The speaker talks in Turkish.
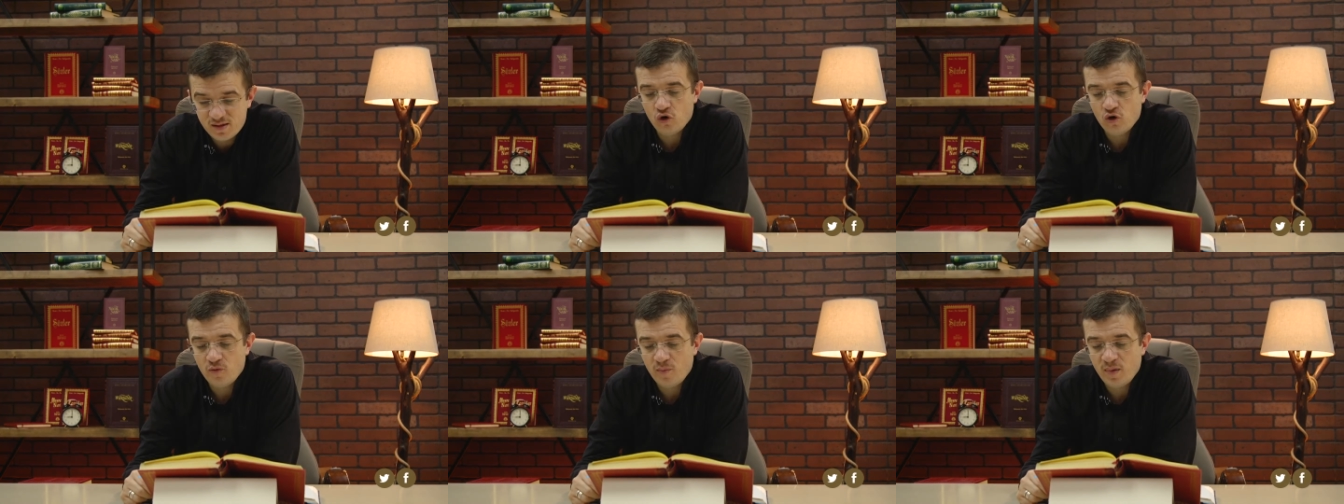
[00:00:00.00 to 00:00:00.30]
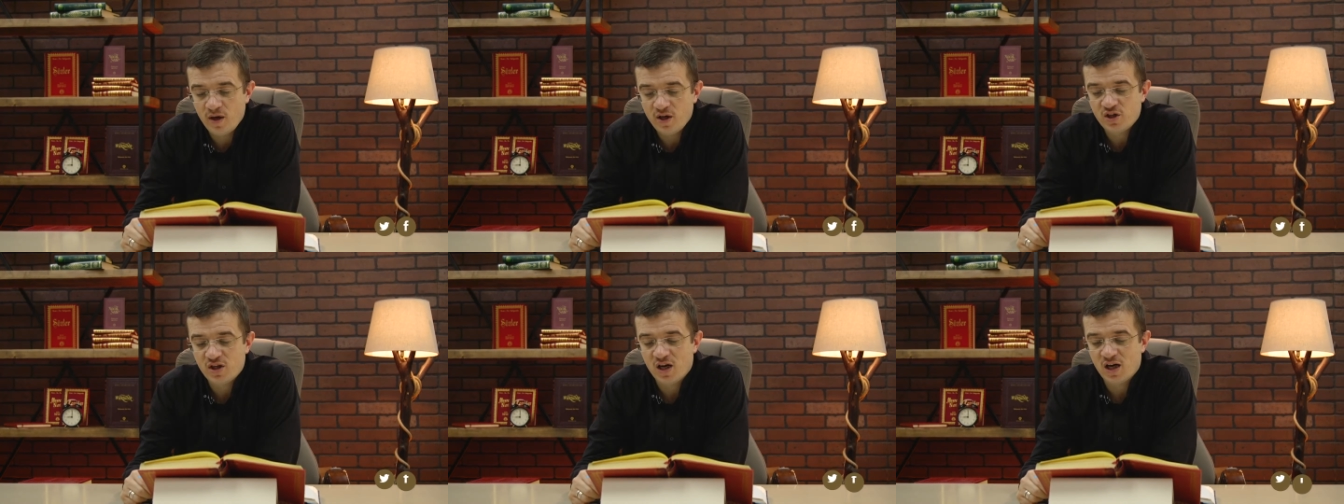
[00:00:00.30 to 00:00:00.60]
o
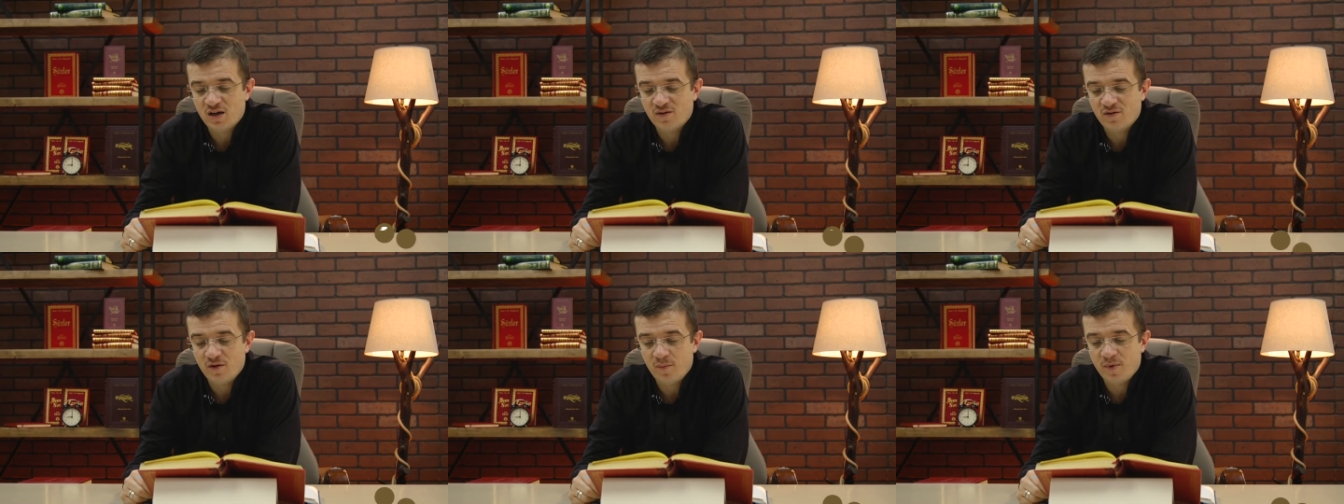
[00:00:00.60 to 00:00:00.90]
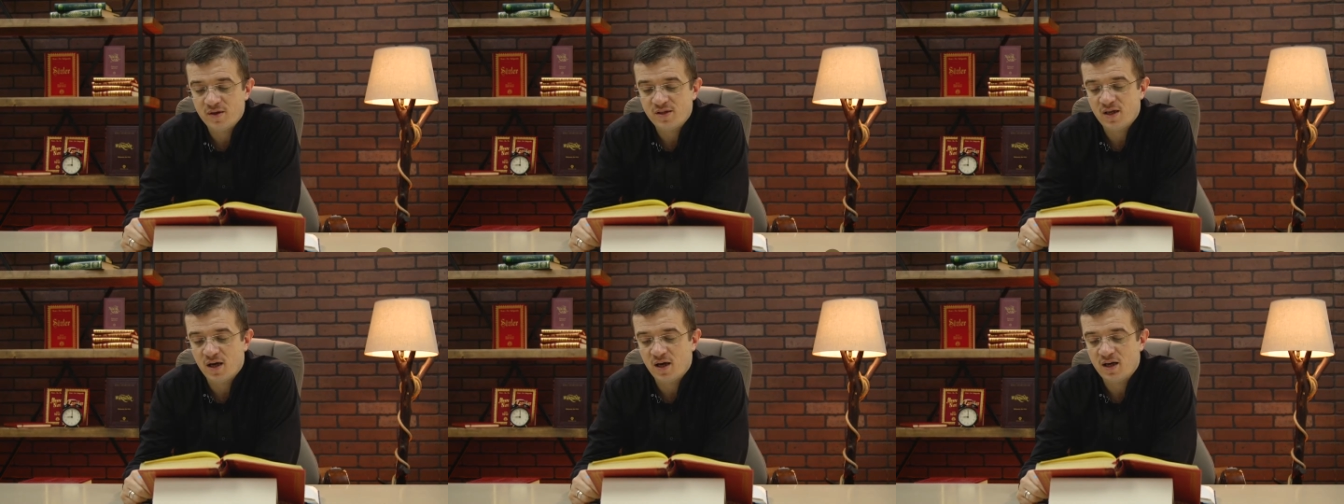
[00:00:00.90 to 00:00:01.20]
meşak ve
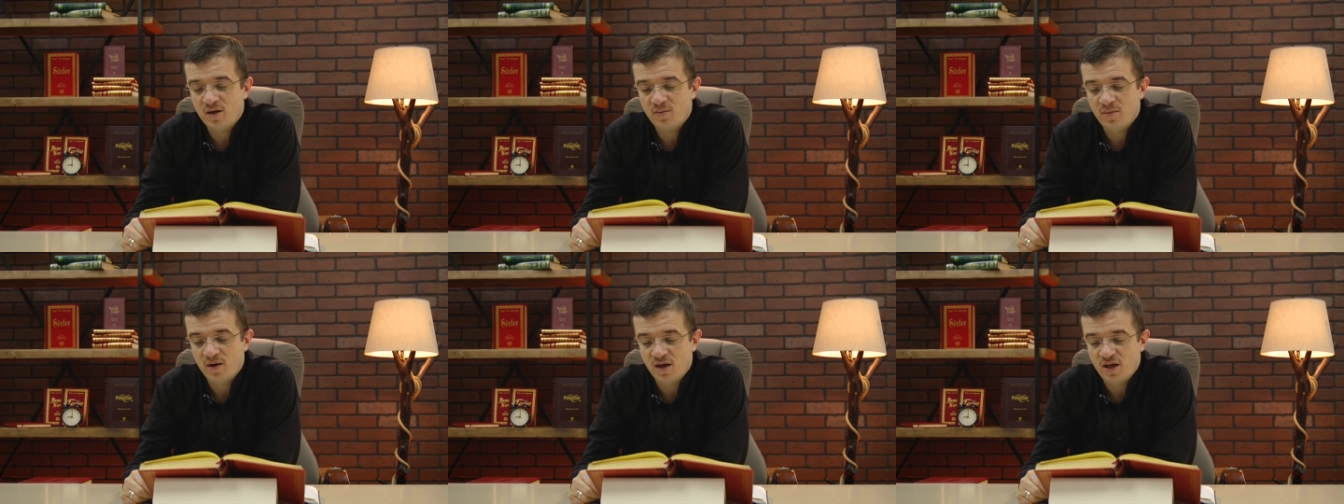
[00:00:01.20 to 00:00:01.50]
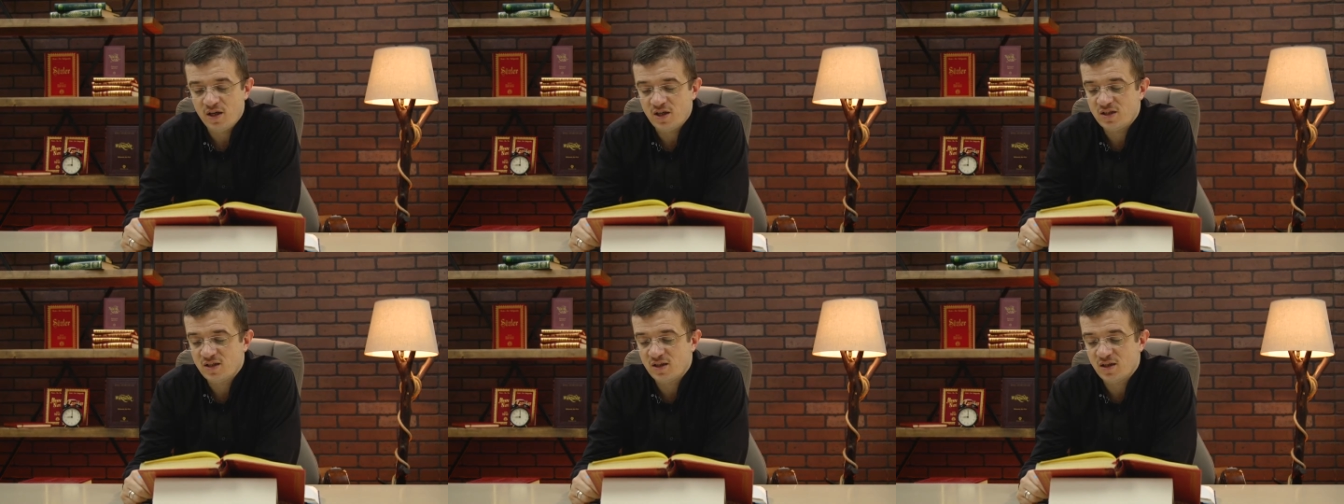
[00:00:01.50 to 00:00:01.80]
mezahime
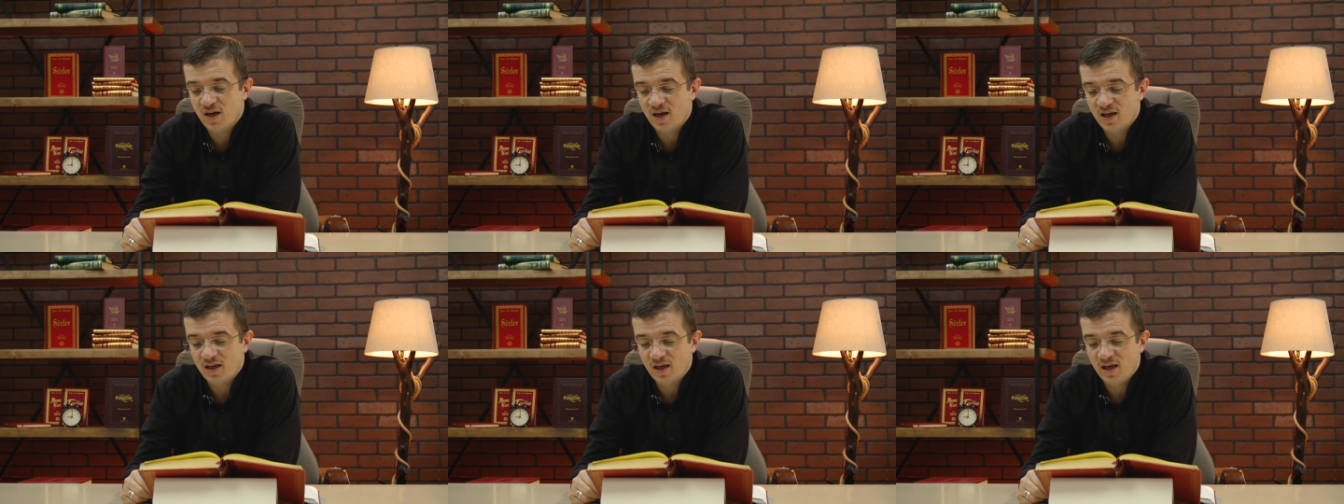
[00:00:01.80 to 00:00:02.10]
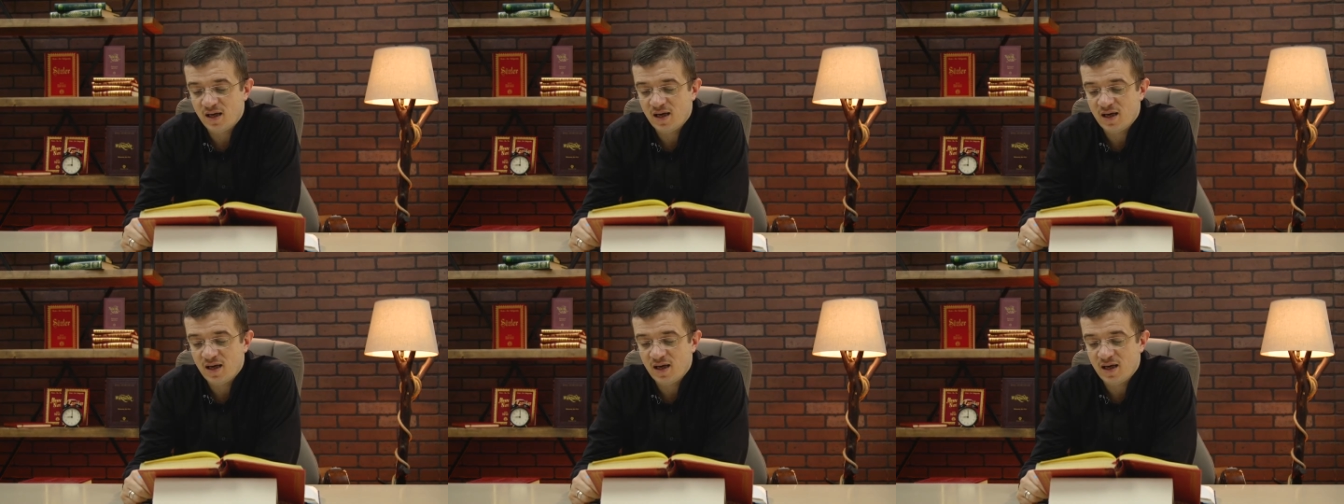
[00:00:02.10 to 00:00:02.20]
iştirak